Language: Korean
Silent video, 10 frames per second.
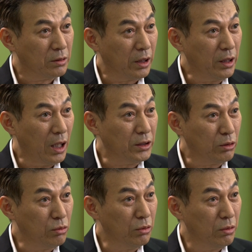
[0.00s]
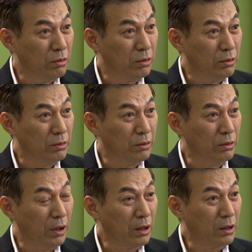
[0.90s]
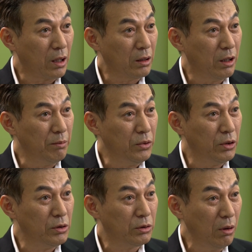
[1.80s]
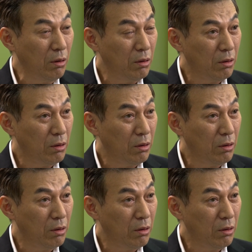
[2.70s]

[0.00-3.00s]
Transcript: 자네 아직도 내 딸한테 미련 있어?